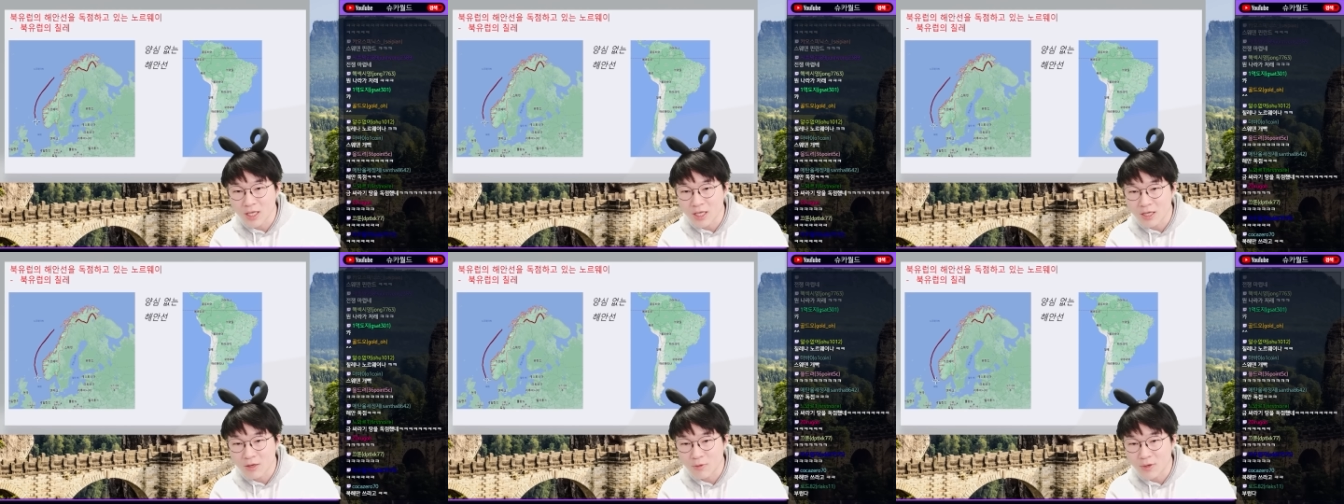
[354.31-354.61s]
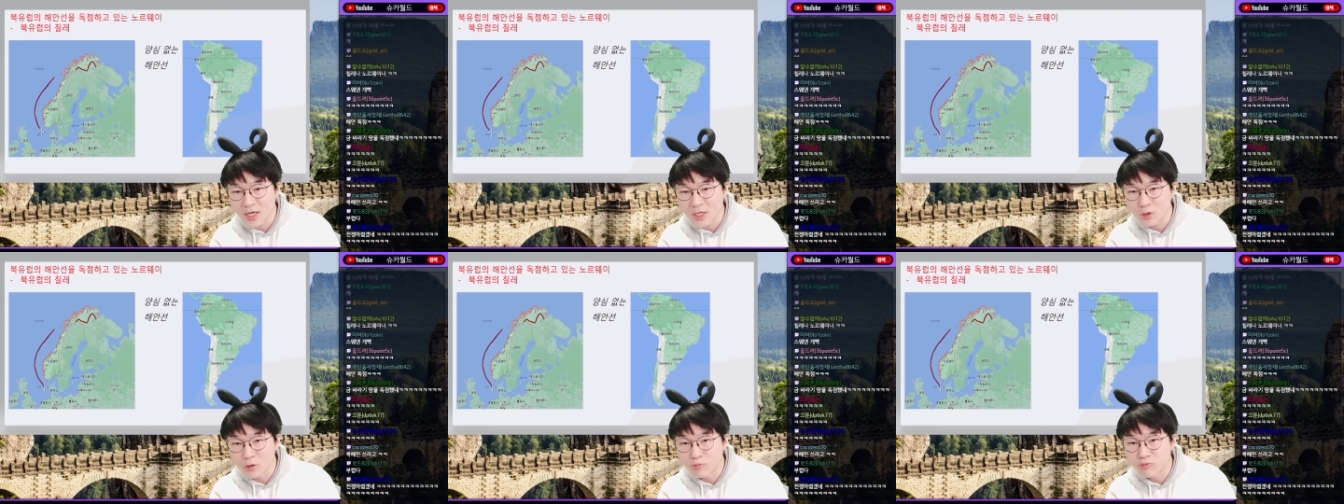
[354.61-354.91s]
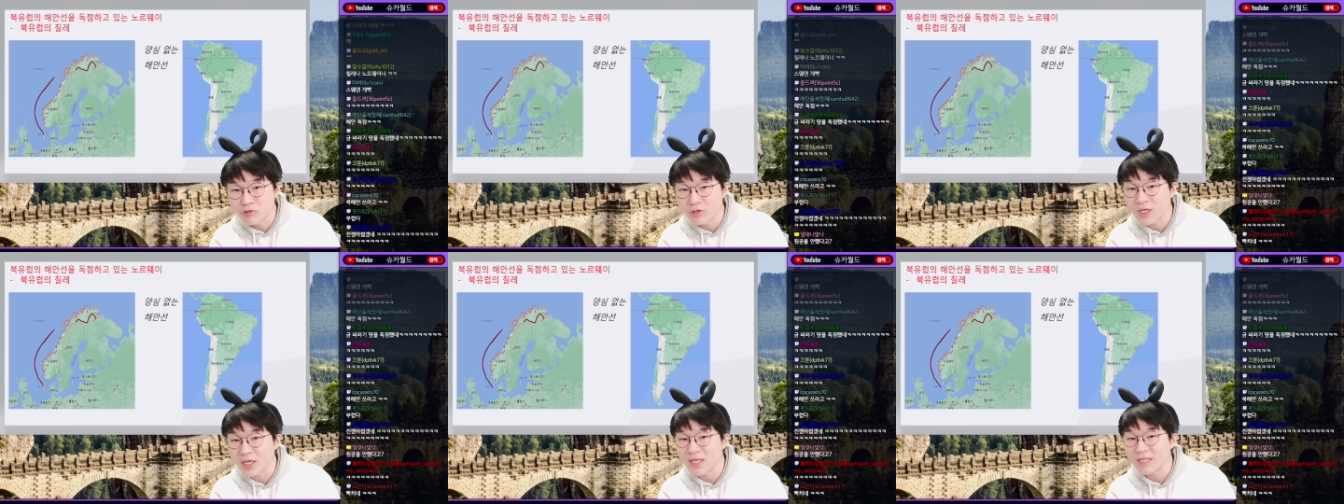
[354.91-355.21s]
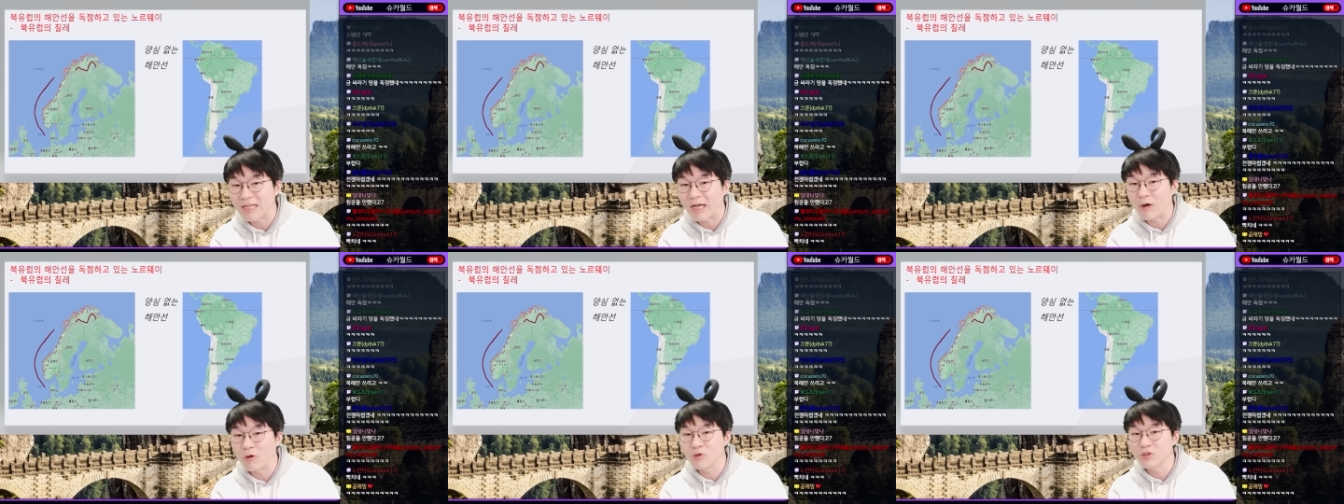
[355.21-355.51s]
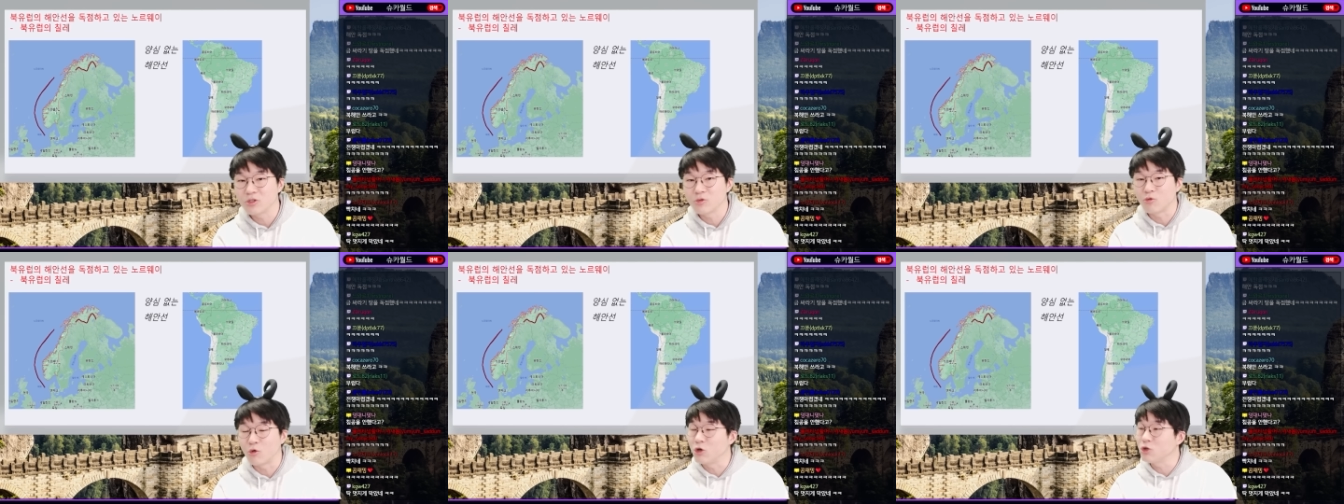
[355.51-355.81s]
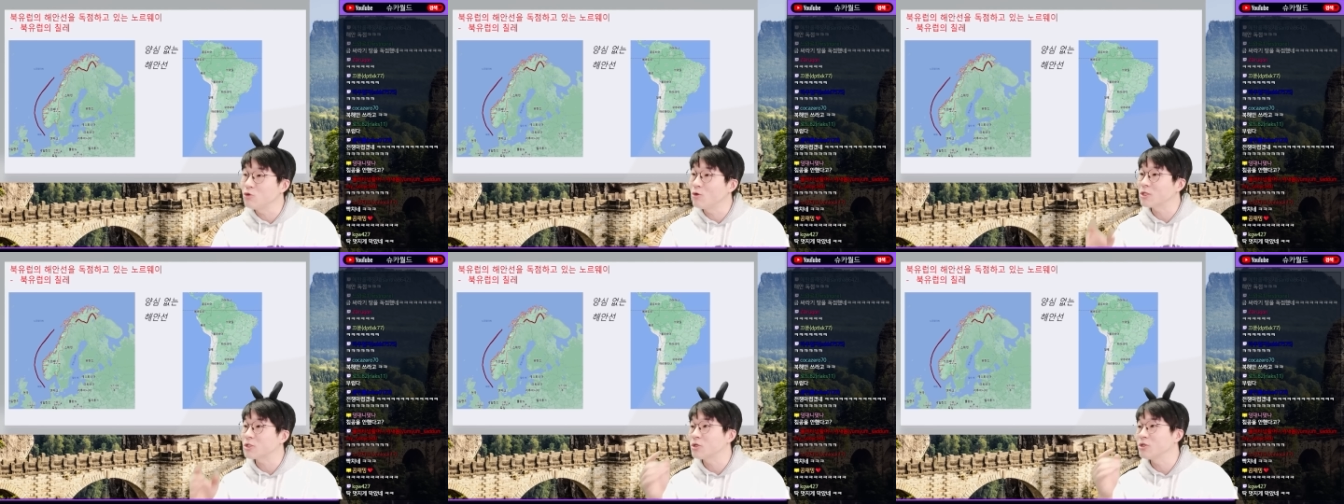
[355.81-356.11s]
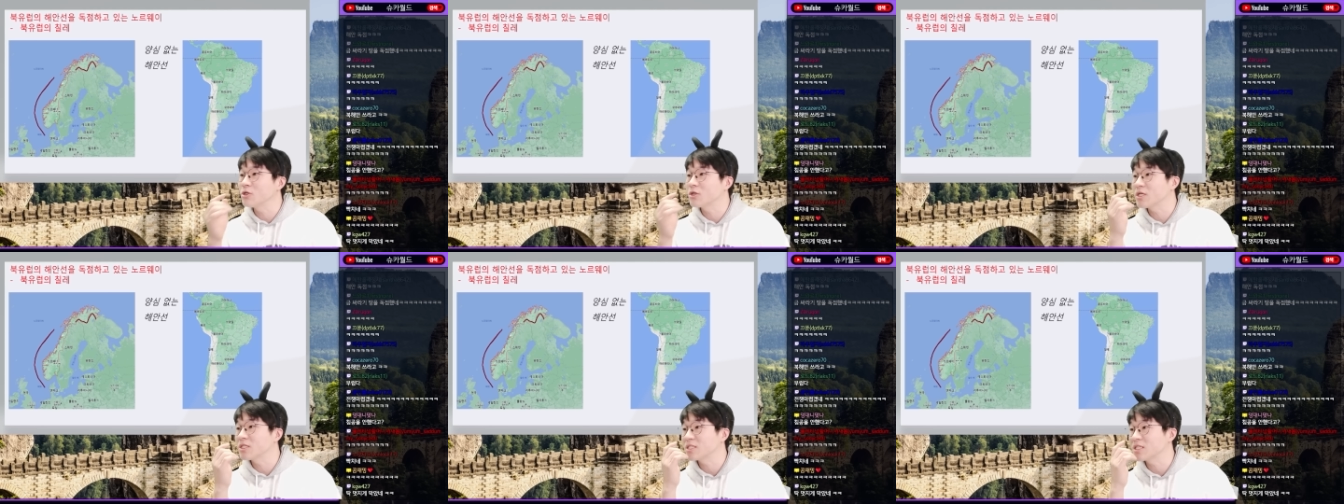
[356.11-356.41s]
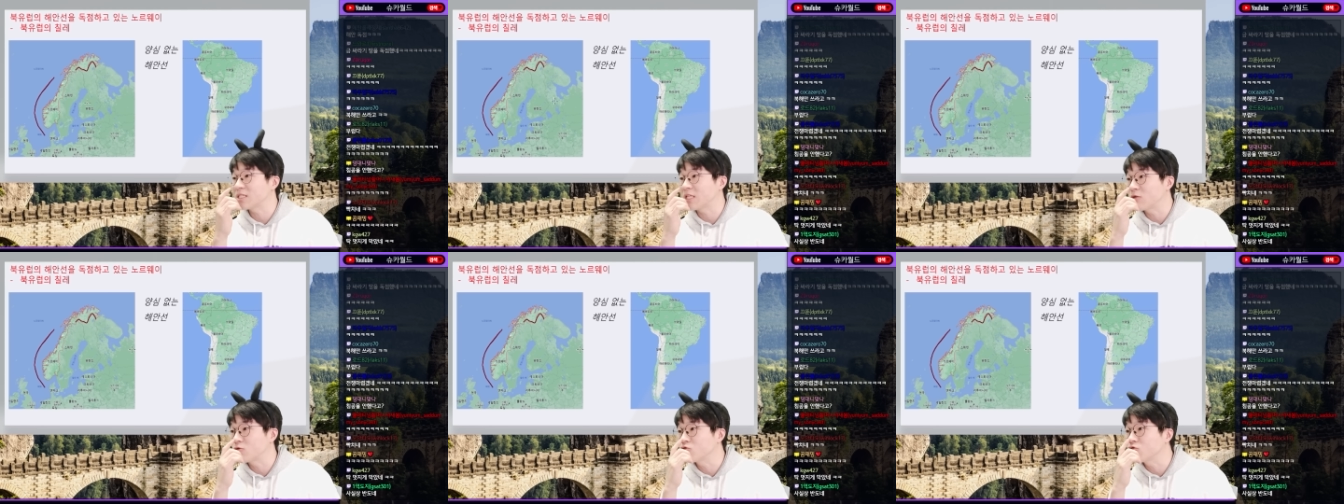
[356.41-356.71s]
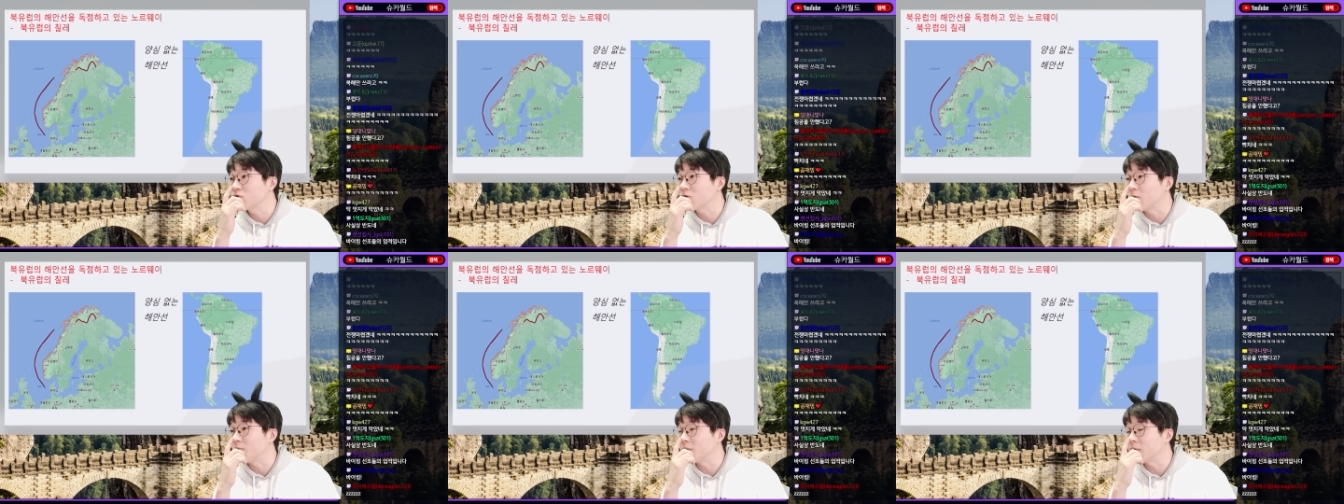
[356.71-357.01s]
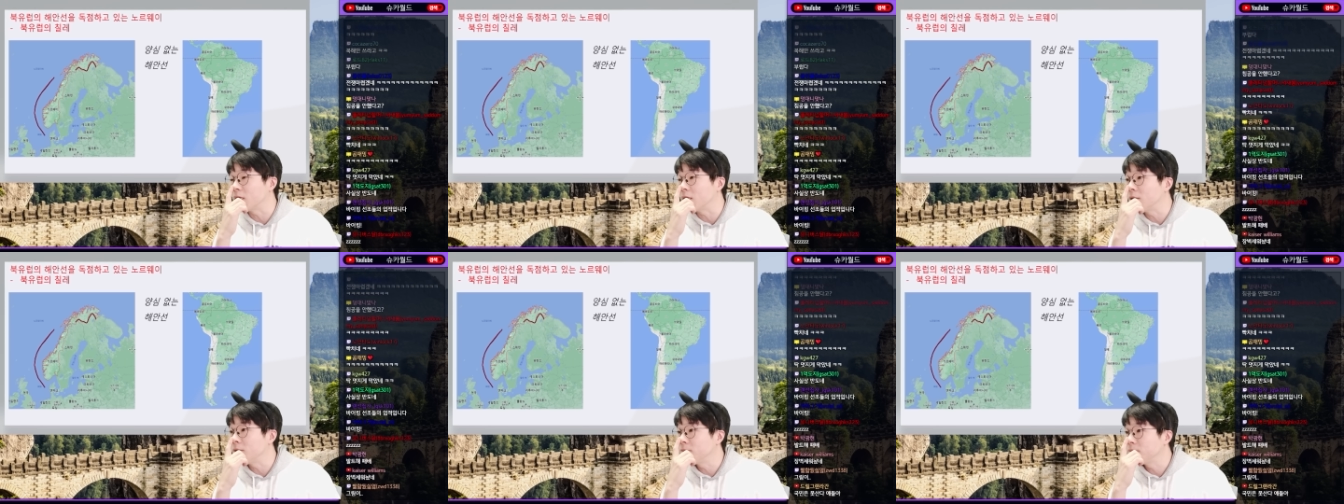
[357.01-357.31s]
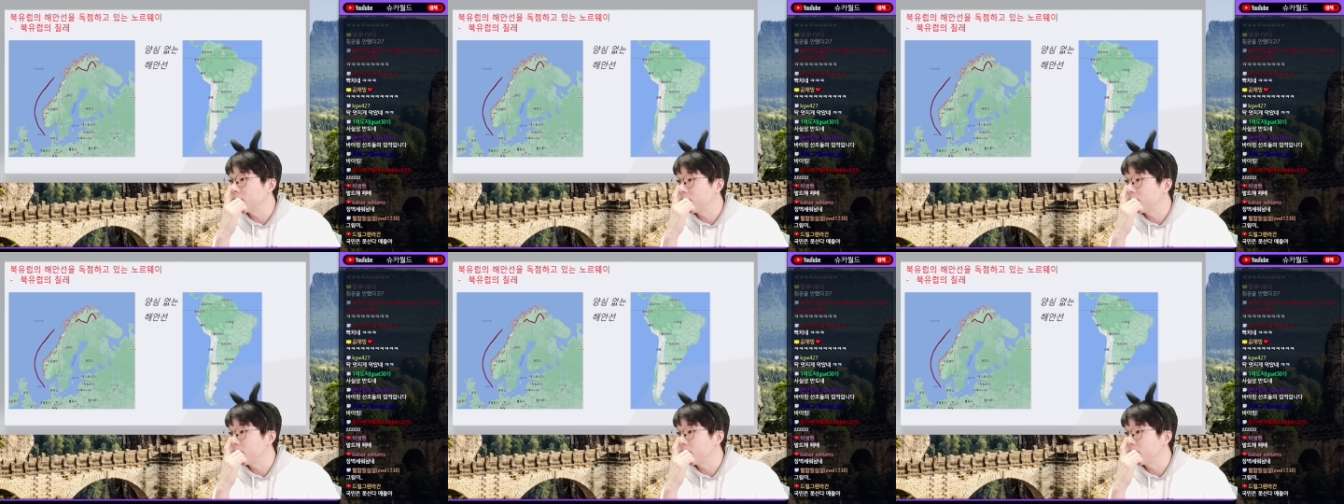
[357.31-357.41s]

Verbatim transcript: 해와 요 북해에 나오는 원유와 천연가스가 다 누구 겁니까?